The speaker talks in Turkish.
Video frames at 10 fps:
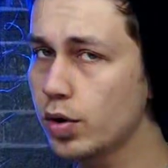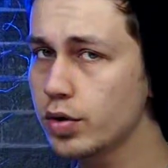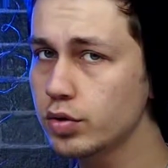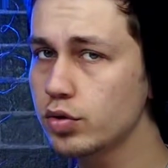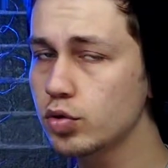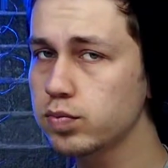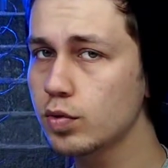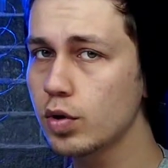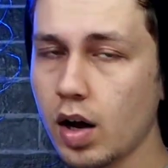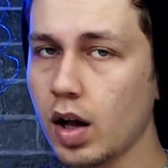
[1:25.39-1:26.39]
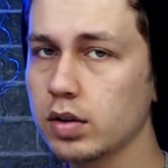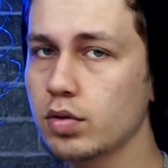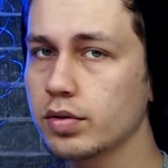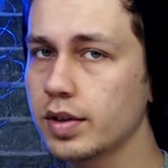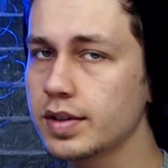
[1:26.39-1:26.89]
Poco X3 Pro,
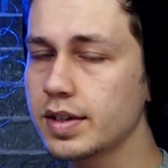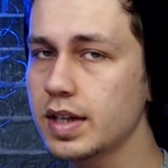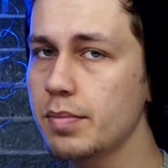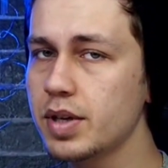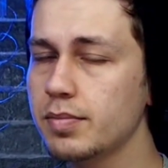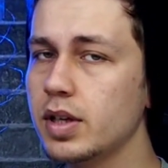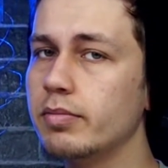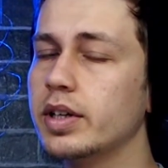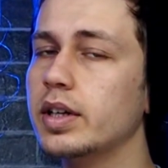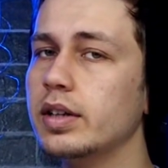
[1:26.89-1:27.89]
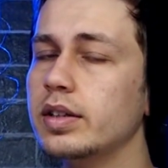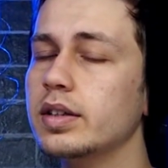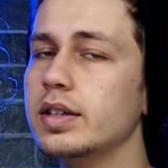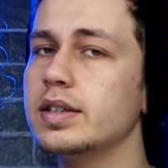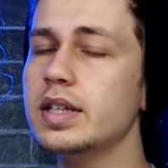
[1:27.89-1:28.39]
6.81 milimlik
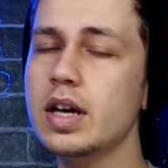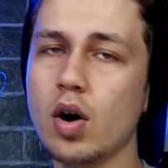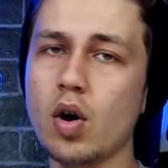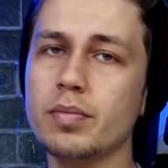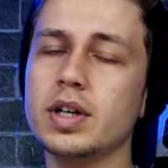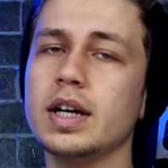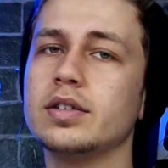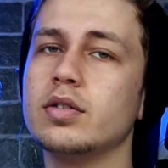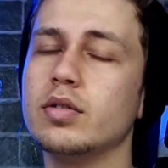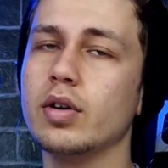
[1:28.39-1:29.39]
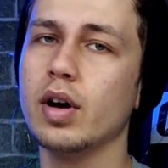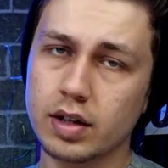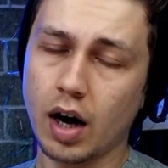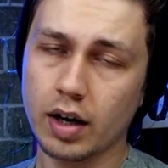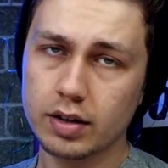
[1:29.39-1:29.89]
kalınlıkla ise 11 Lite geliyor.
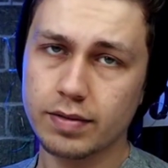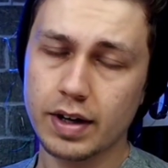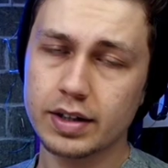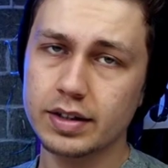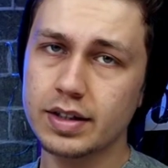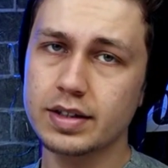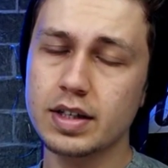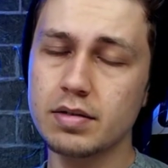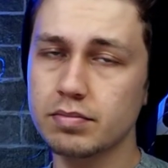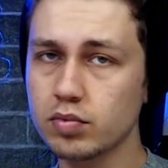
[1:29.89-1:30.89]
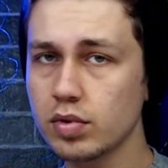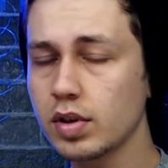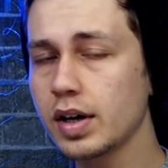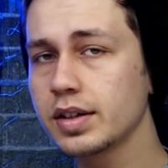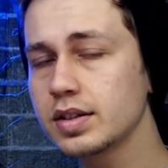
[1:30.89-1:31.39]
Ağırlık farkında ise bu
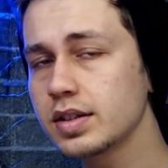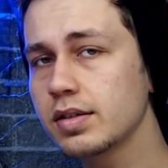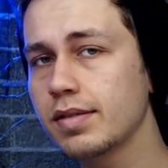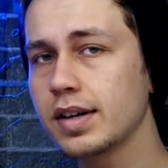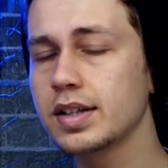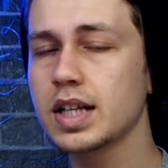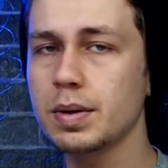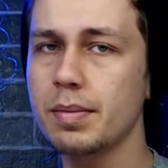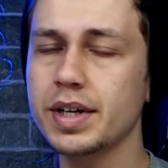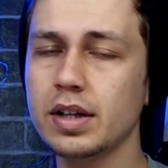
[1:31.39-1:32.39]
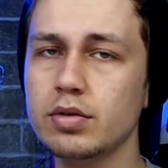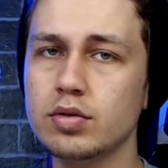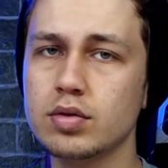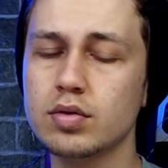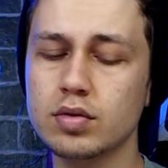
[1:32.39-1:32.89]
arasındaki farkı tamamen
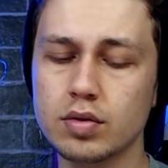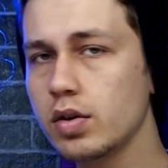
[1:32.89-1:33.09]
anlıyorsunuz.